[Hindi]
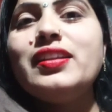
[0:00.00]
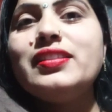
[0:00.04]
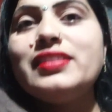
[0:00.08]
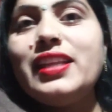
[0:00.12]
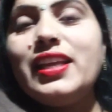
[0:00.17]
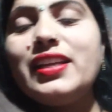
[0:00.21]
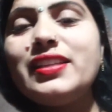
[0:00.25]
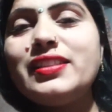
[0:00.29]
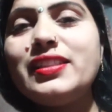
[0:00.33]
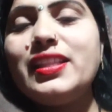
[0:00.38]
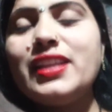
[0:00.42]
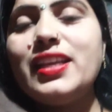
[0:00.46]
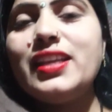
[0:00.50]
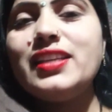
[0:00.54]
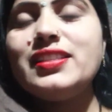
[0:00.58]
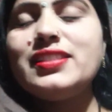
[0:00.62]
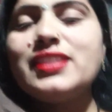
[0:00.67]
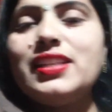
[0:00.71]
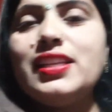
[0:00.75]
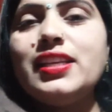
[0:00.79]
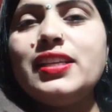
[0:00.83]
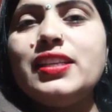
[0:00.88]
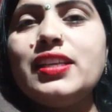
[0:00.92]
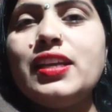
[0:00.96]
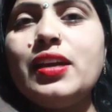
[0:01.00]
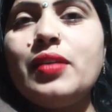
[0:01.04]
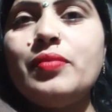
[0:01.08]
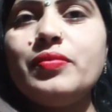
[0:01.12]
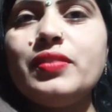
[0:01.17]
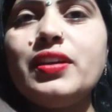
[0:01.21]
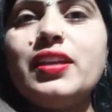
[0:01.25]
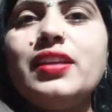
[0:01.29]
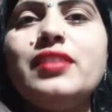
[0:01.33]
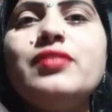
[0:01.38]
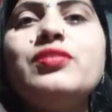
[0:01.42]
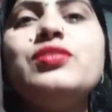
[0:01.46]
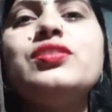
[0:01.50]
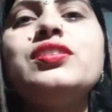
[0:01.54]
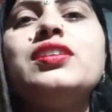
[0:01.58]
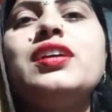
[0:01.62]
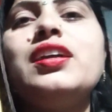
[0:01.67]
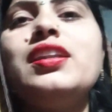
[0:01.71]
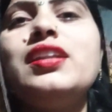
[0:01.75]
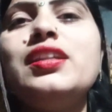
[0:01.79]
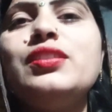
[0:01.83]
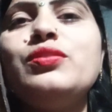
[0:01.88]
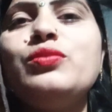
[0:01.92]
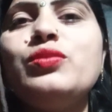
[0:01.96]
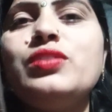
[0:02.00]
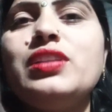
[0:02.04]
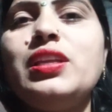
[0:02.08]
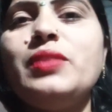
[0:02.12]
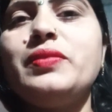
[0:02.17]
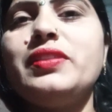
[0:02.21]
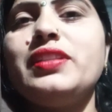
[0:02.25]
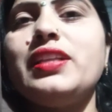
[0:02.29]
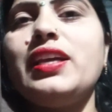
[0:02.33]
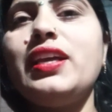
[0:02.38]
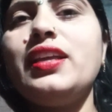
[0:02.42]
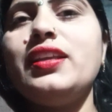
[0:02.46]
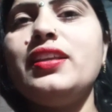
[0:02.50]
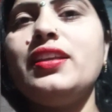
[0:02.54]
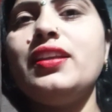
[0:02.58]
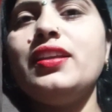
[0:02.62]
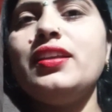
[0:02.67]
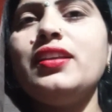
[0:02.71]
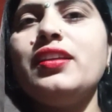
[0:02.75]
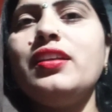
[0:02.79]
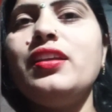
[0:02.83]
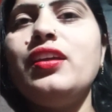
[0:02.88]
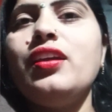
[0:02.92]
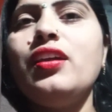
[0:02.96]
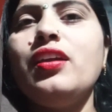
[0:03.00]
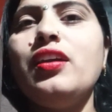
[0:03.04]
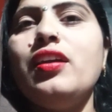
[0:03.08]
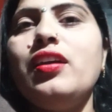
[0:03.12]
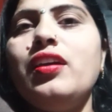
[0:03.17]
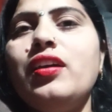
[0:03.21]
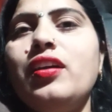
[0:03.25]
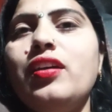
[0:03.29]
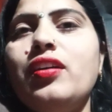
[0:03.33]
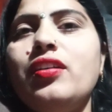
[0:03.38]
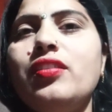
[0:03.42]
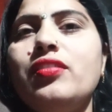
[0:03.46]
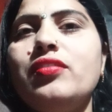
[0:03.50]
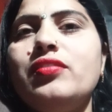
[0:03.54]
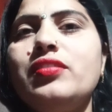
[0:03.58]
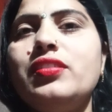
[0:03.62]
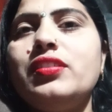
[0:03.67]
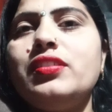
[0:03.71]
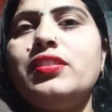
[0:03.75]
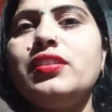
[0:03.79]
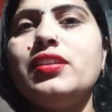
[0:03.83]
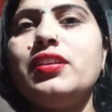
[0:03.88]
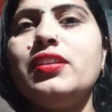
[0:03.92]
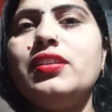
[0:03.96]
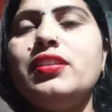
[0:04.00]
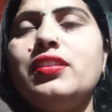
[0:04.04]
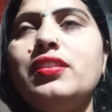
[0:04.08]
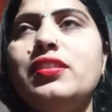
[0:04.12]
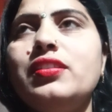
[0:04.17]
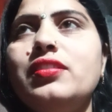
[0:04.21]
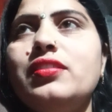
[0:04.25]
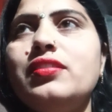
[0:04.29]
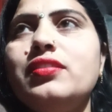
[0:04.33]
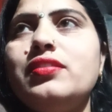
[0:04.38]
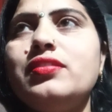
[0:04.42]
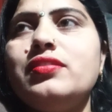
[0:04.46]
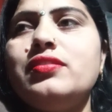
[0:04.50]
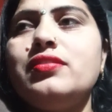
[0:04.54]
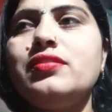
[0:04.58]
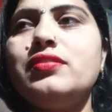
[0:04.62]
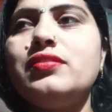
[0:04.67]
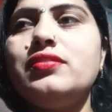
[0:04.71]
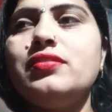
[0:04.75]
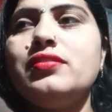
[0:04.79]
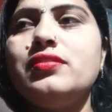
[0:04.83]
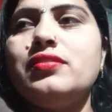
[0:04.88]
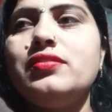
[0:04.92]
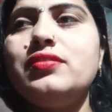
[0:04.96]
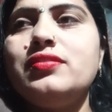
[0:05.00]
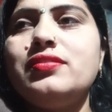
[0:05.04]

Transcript: देखते हैं इसलिए कि हम कहीं कुछ गलत तो नहीं बनाए हैं और कहीं